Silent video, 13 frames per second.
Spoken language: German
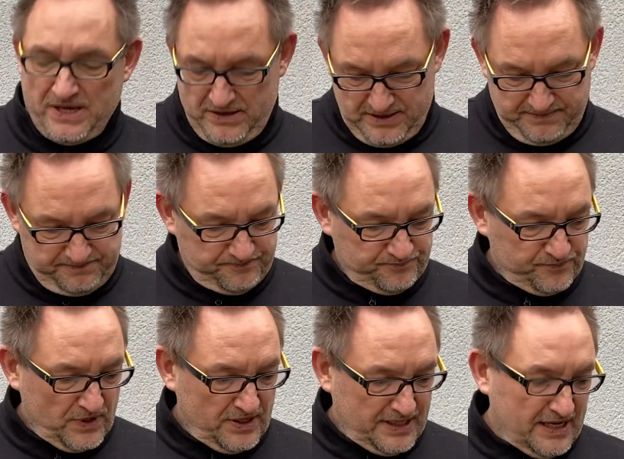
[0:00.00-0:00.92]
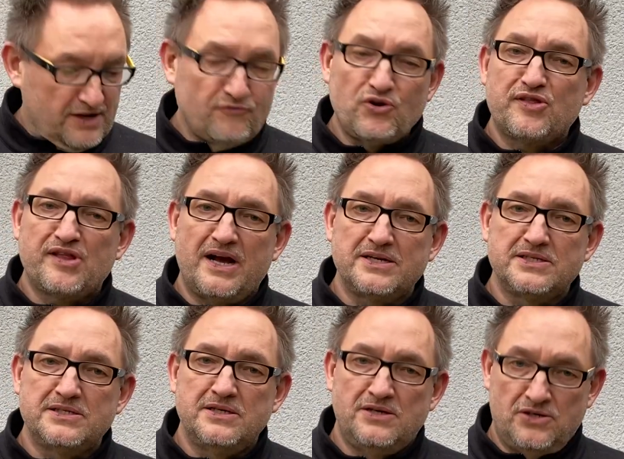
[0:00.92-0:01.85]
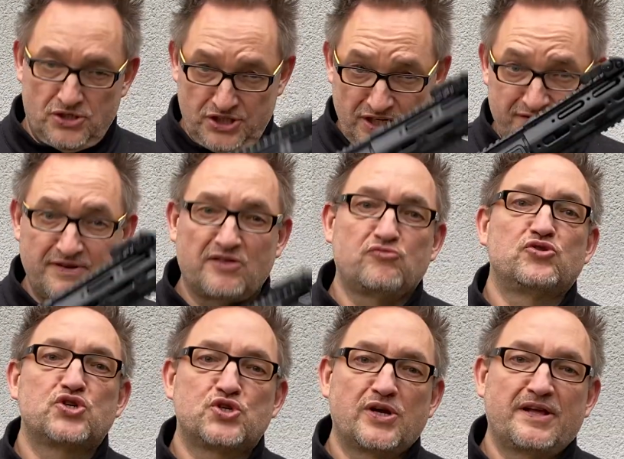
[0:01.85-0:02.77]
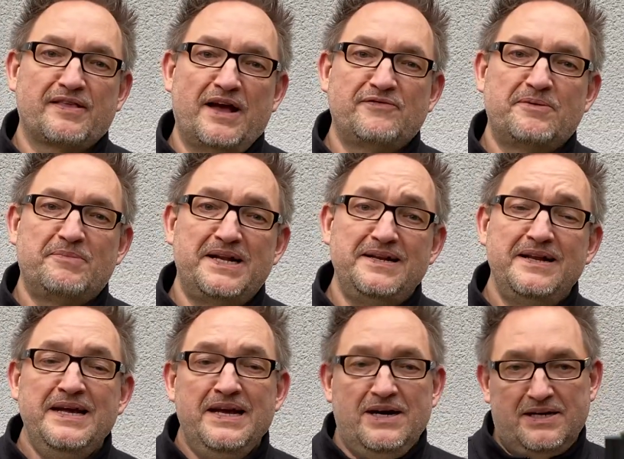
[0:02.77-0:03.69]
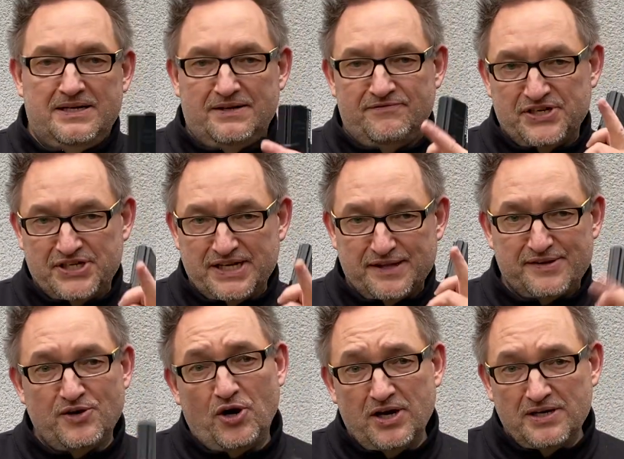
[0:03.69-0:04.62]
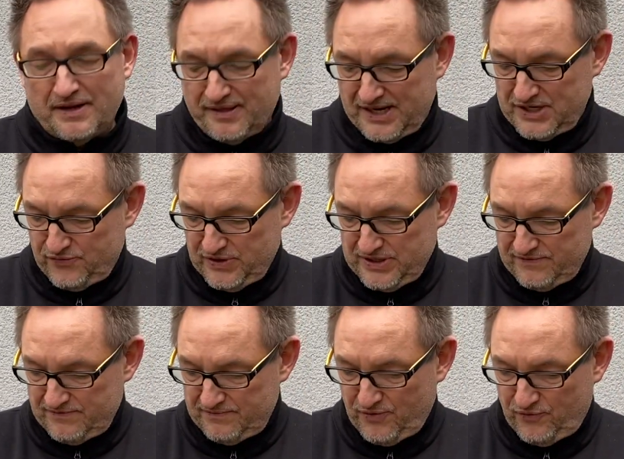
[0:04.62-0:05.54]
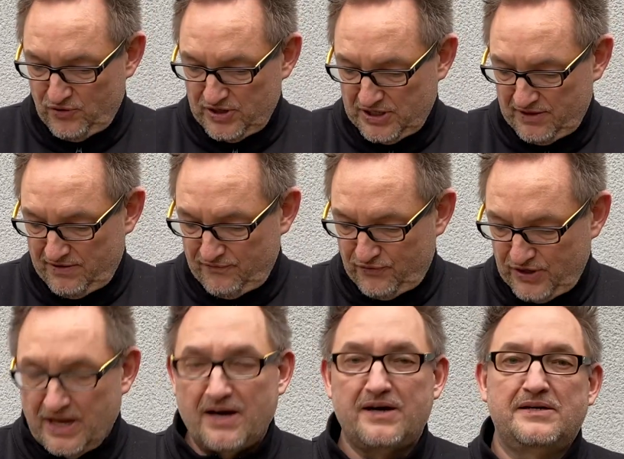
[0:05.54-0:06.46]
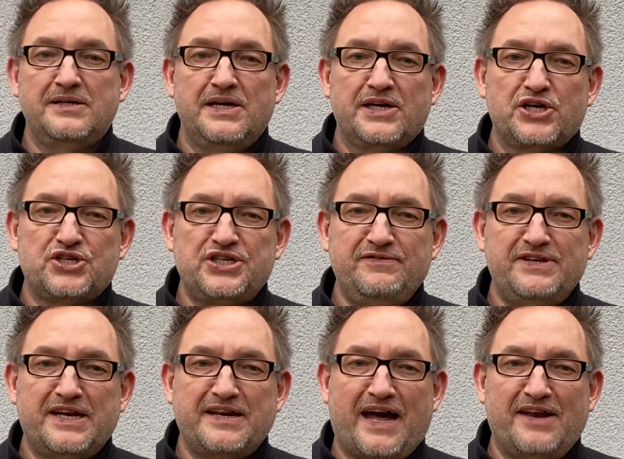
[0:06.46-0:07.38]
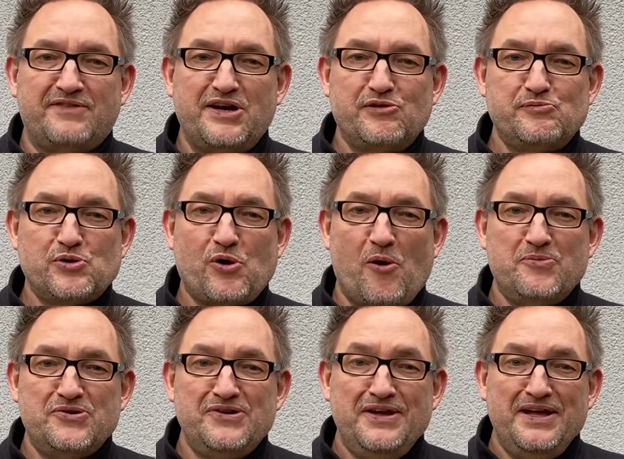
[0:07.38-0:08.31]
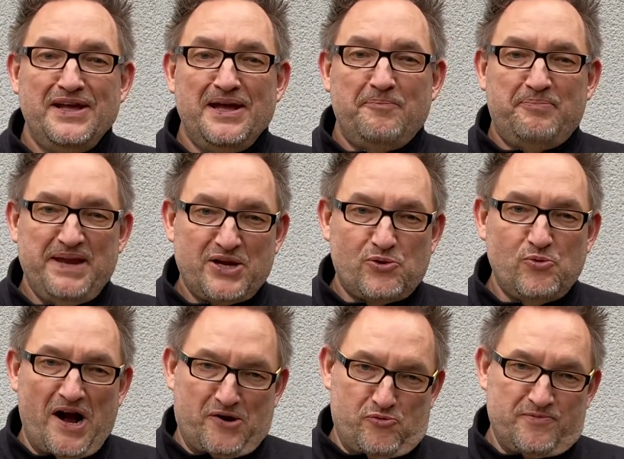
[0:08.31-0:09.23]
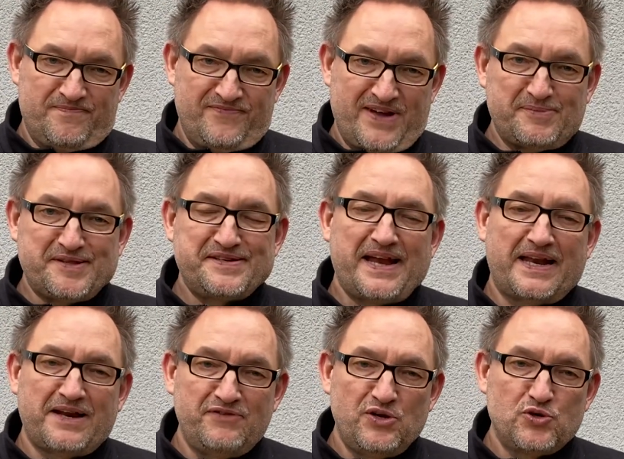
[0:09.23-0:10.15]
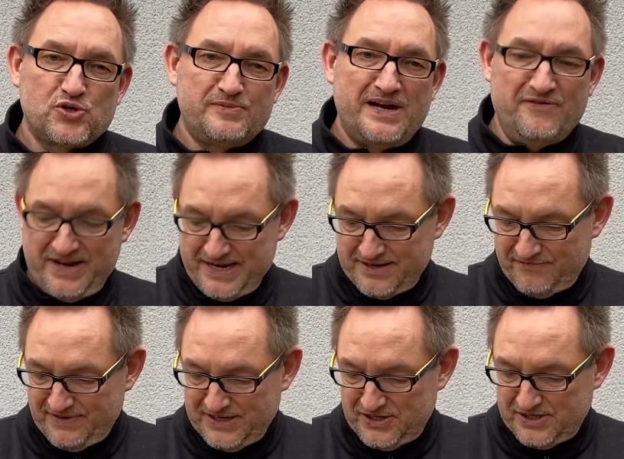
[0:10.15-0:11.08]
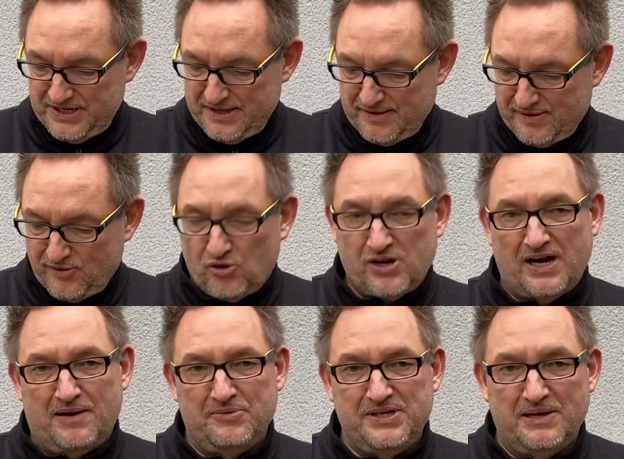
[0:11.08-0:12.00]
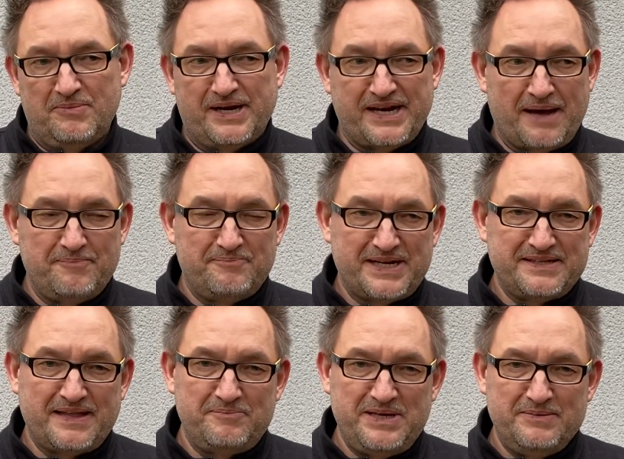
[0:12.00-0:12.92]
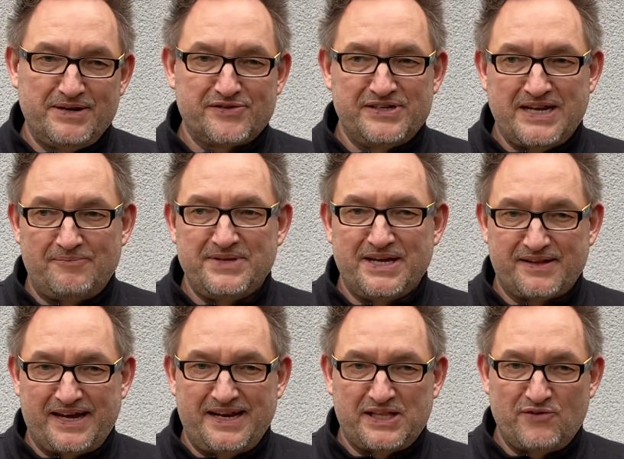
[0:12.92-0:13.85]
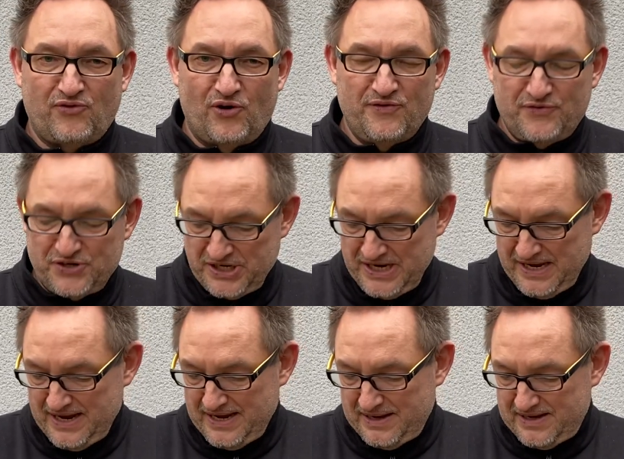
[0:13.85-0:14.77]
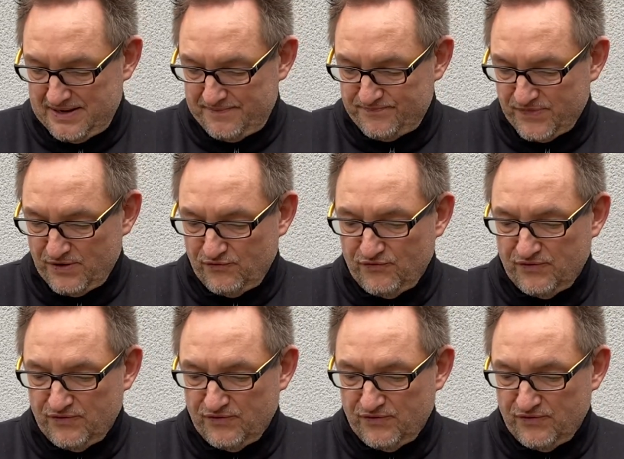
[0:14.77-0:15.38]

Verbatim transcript: Ähm, ja, dann würde ich sagen, schießen wir das gute Stück jetzt einfach mal. Äh, wichtig ist noch, das hatte ich vorhin, bevor ich jetzt von der Regie wieder eine Anweisung bekomme, PEQ-Akku. Wir haben das in einem anderen Video schon mal erwähnt. Wenn ich diesen Stock habe hier bei, der, bei den Amiibas, und die haben die ja relativ häufig, ähm,